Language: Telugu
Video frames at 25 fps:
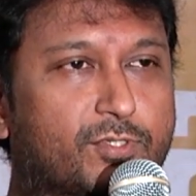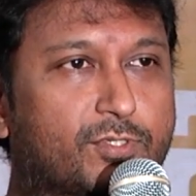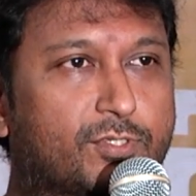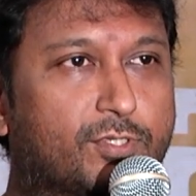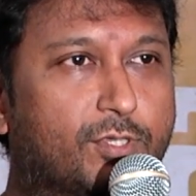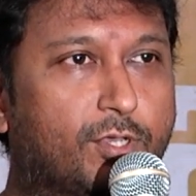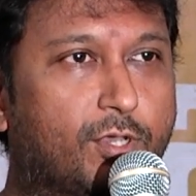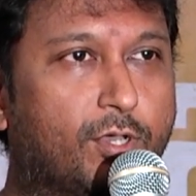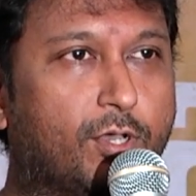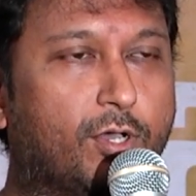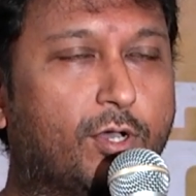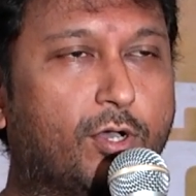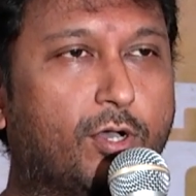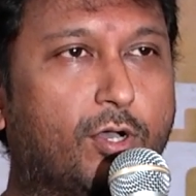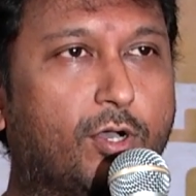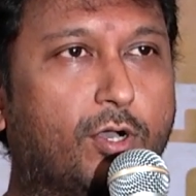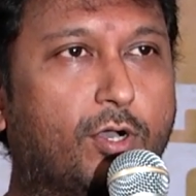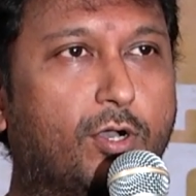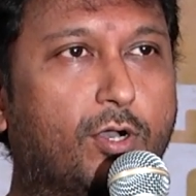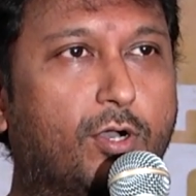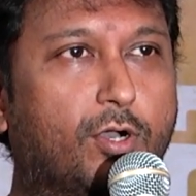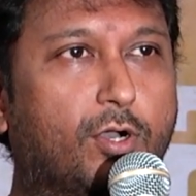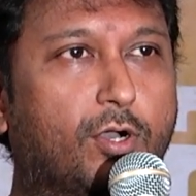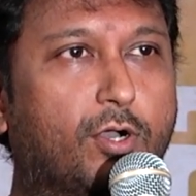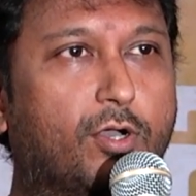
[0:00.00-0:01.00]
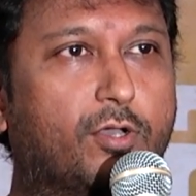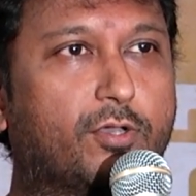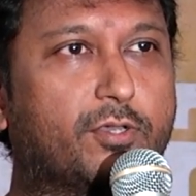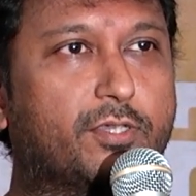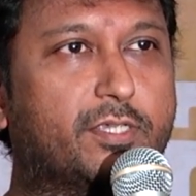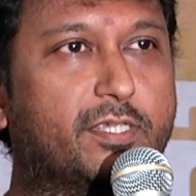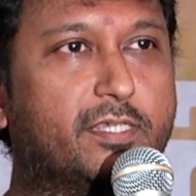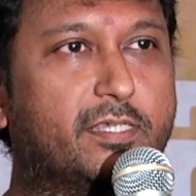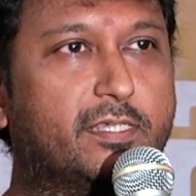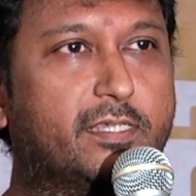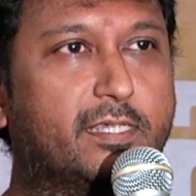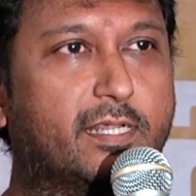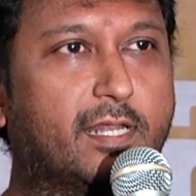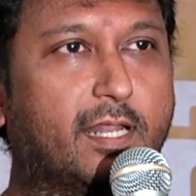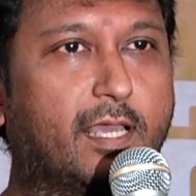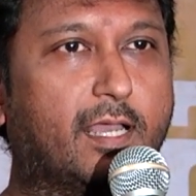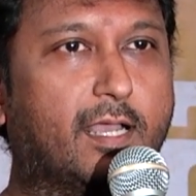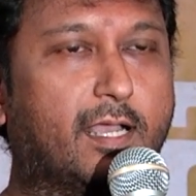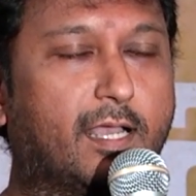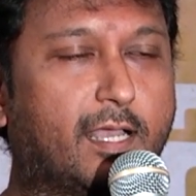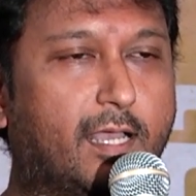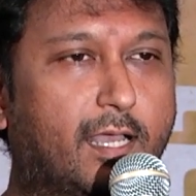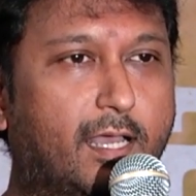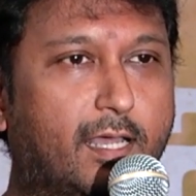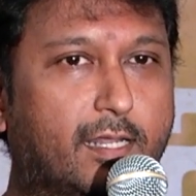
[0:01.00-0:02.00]
సో
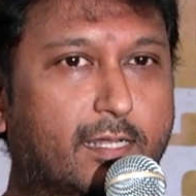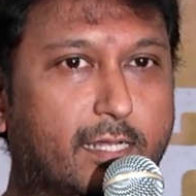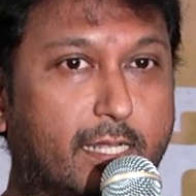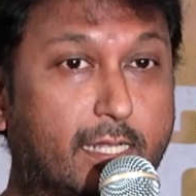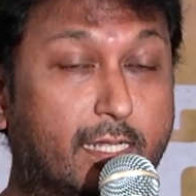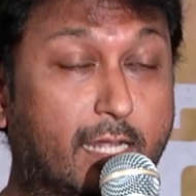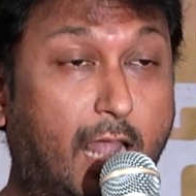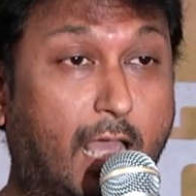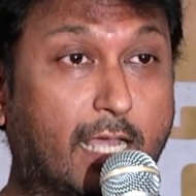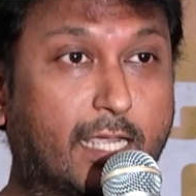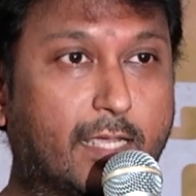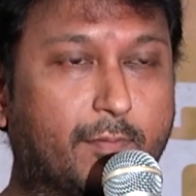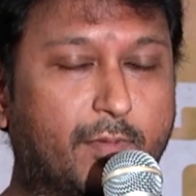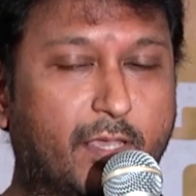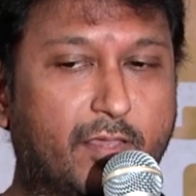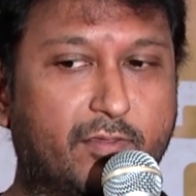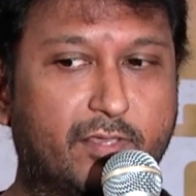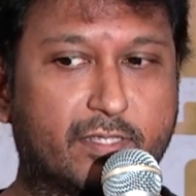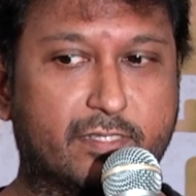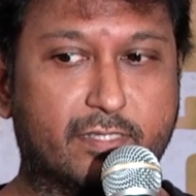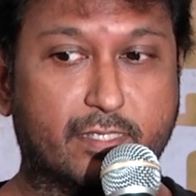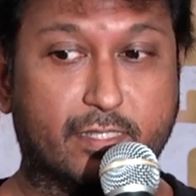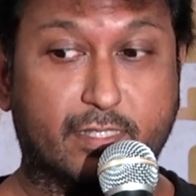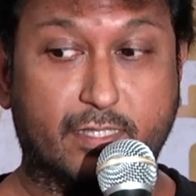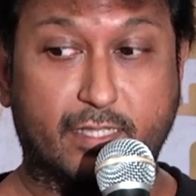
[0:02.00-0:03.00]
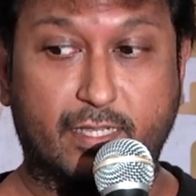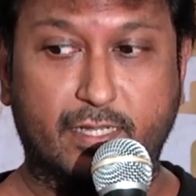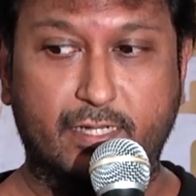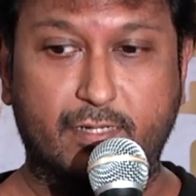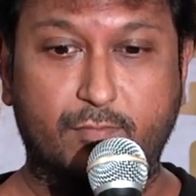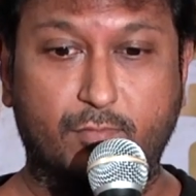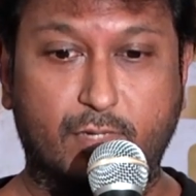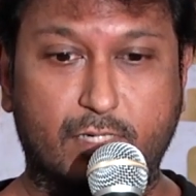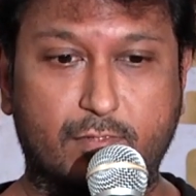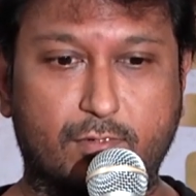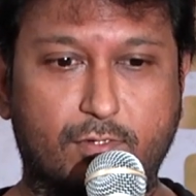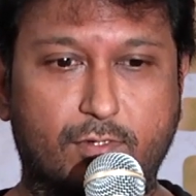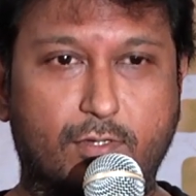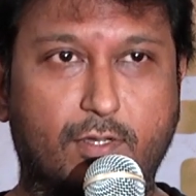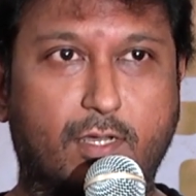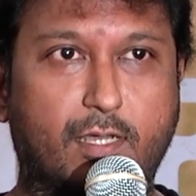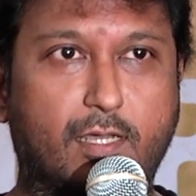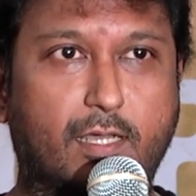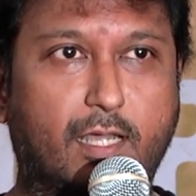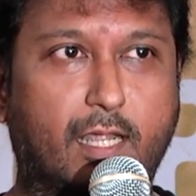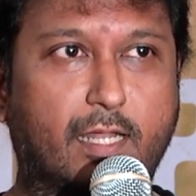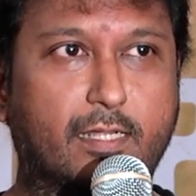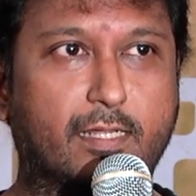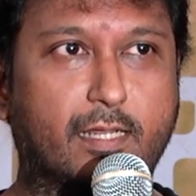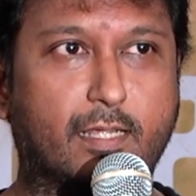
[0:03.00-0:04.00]
ఇలాగా నాకే భయం వేసేది ఏంటి మనం
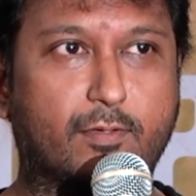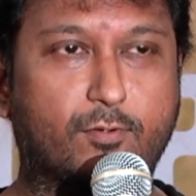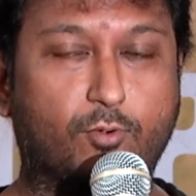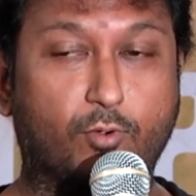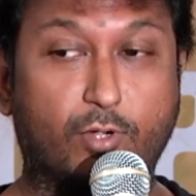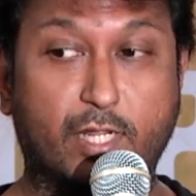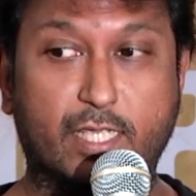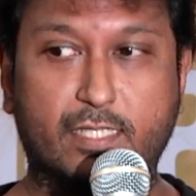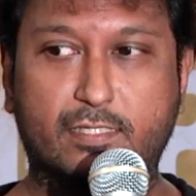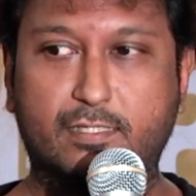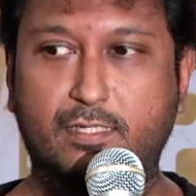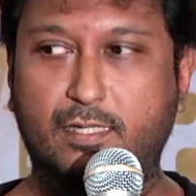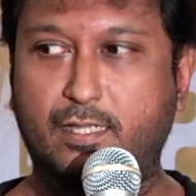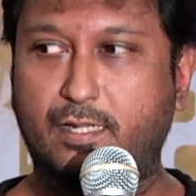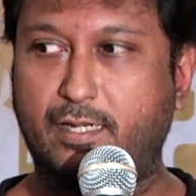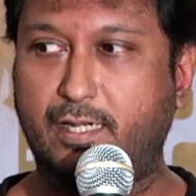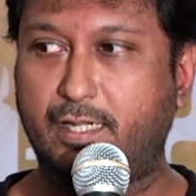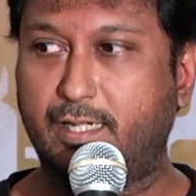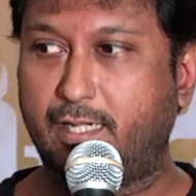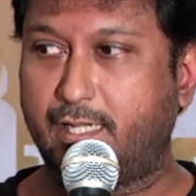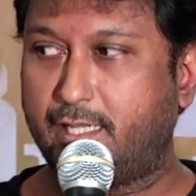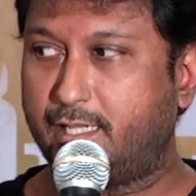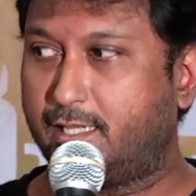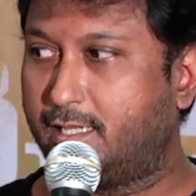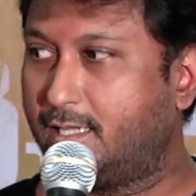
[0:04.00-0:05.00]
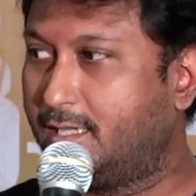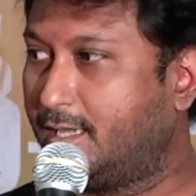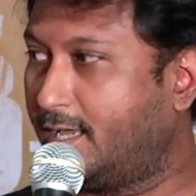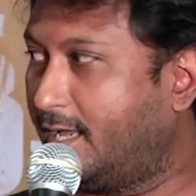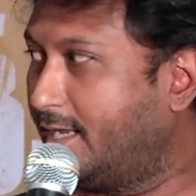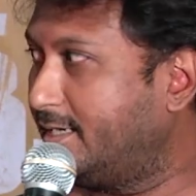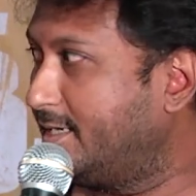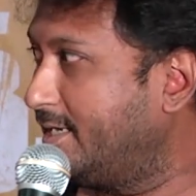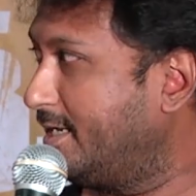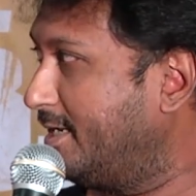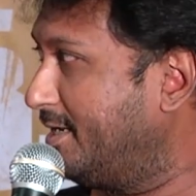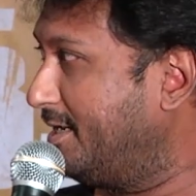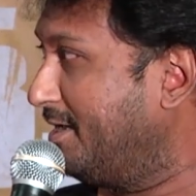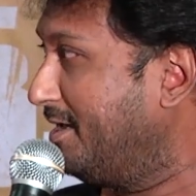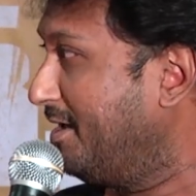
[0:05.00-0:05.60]
ఆయన కొనేస్తున్నారు ఏంటి అని